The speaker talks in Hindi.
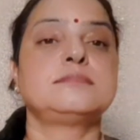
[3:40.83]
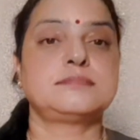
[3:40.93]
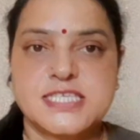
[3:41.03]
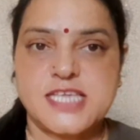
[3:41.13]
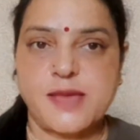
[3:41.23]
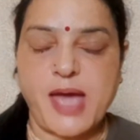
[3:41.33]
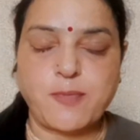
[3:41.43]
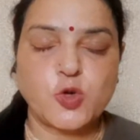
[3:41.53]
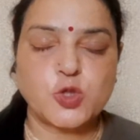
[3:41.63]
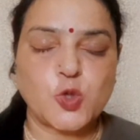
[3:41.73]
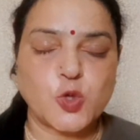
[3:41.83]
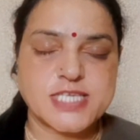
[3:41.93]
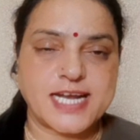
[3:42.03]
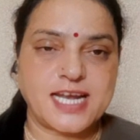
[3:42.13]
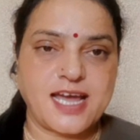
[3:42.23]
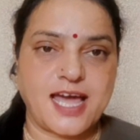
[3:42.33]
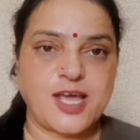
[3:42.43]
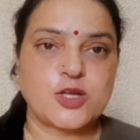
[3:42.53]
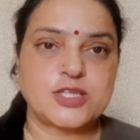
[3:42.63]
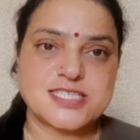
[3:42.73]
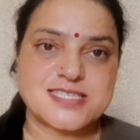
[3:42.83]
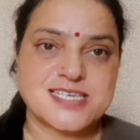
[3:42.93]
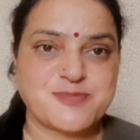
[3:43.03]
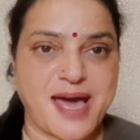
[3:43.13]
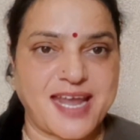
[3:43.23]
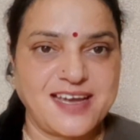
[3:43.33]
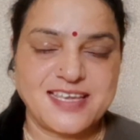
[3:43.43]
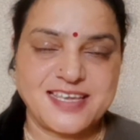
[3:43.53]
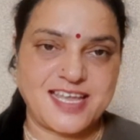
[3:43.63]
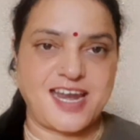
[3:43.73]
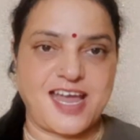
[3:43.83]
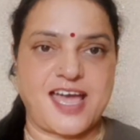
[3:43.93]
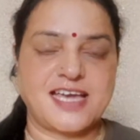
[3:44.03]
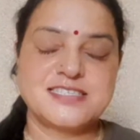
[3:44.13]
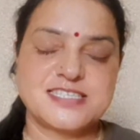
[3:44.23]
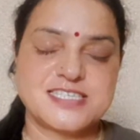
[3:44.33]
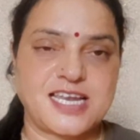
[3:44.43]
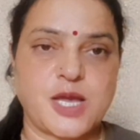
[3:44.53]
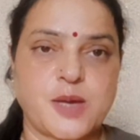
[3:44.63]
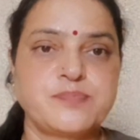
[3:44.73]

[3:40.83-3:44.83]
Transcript: इसके भी आपको दो सेट लगाने हैं और दस दस बार गिनना है चलिए